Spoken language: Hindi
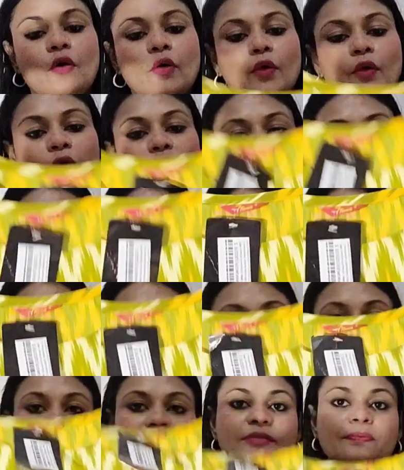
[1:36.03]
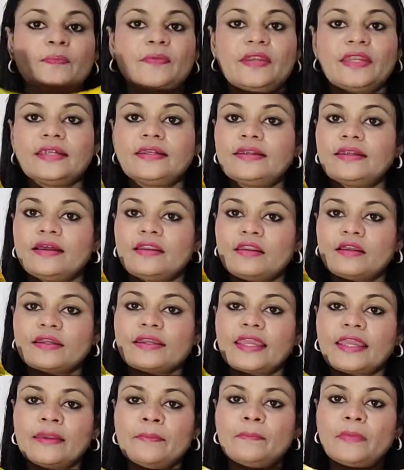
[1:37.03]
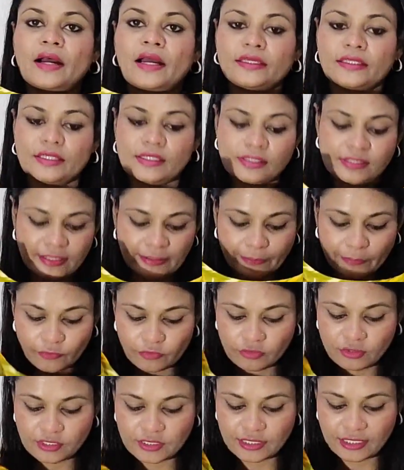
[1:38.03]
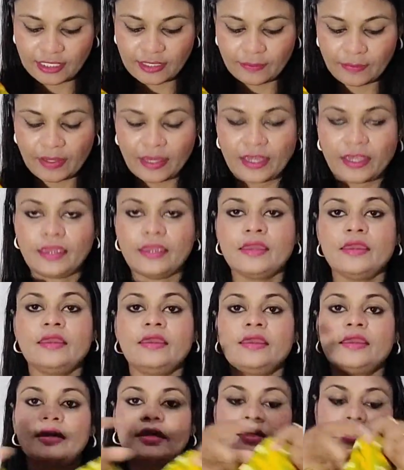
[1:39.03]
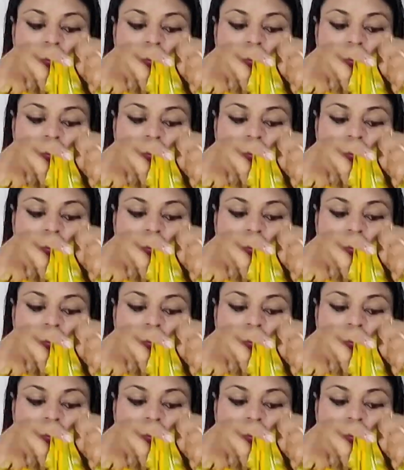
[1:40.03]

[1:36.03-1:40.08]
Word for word: और ये देखिए बस प्रिंट अलग है बाकी सब कुछ सेम है, है